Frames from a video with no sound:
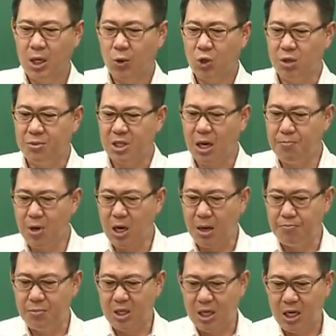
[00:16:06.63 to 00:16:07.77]
그 다음에 3번
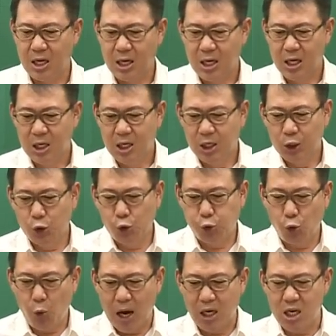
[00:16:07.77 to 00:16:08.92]
갑니다.
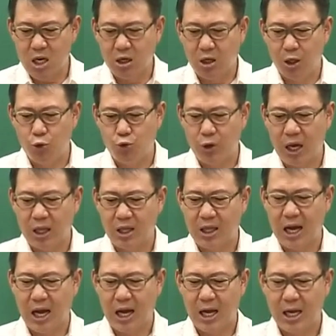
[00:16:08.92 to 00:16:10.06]
수로왕이
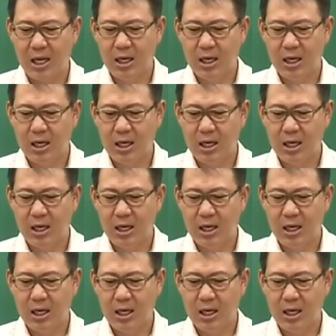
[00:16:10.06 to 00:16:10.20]
건국했다.